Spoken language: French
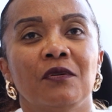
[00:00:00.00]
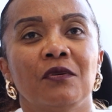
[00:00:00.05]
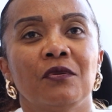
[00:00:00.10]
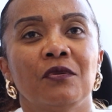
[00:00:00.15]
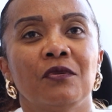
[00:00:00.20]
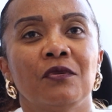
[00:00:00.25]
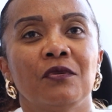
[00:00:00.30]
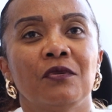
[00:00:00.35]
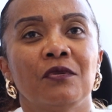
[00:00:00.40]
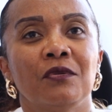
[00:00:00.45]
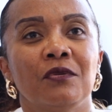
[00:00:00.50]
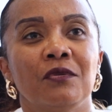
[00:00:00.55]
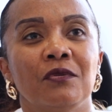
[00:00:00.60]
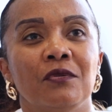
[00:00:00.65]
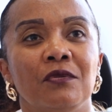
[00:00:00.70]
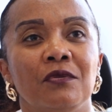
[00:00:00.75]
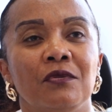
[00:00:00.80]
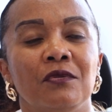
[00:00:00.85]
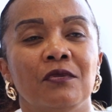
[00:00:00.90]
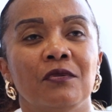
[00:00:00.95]

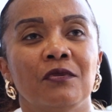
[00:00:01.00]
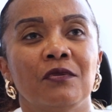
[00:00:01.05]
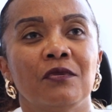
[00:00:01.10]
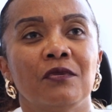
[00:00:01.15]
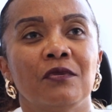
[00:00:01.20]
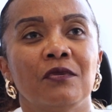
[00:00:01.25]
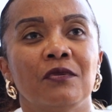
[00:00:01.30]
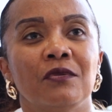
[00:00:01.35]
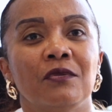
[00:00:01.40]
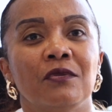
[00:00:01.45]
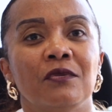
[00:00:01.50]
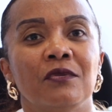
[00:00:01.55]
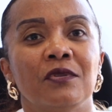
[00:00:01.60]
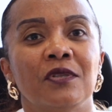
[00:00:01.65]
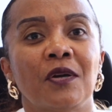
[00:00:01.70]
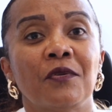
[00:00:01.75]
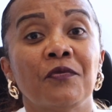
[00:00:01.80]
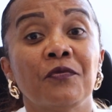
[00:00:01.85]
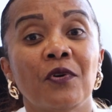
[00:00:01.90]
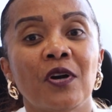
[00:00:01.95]
euh,
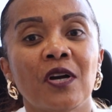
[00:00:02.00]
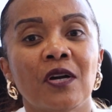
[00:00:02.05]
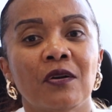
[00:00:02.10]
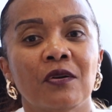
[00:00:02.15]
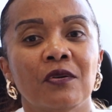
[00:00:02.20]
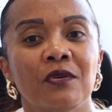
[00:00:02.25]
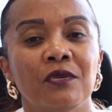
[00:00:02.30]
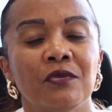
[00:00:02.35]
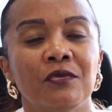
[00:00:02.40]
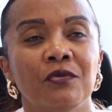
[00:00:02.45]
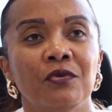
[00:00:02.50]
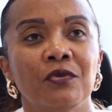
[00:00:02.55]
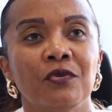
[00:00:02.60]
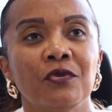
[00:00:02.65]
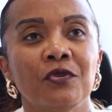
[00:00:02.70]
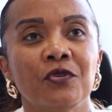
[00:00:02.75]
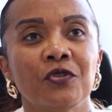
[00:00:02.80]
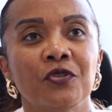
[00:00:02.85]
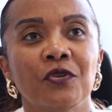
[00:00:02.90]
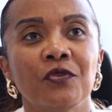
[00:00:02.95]
d'avoir
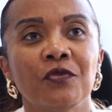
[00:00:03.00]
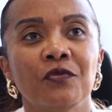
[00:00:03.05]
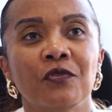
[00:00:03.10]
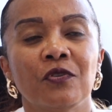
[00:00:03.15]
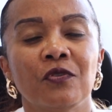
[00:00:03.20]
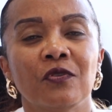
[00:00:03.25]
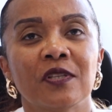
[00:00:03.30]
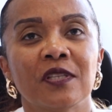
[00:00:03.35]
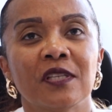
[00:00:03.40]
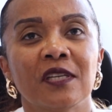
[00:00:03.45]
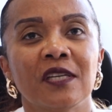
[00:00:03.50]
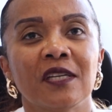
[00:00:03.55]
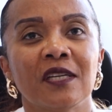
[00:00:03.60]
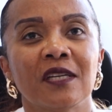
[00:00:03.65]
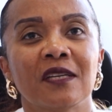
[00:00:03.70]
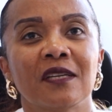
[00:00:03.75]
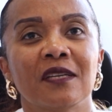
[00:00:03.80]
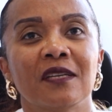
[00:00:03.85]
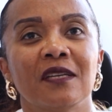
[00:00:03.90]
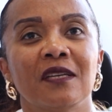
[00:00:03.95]
deux jeunes
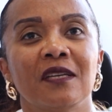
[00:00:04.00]
volontaires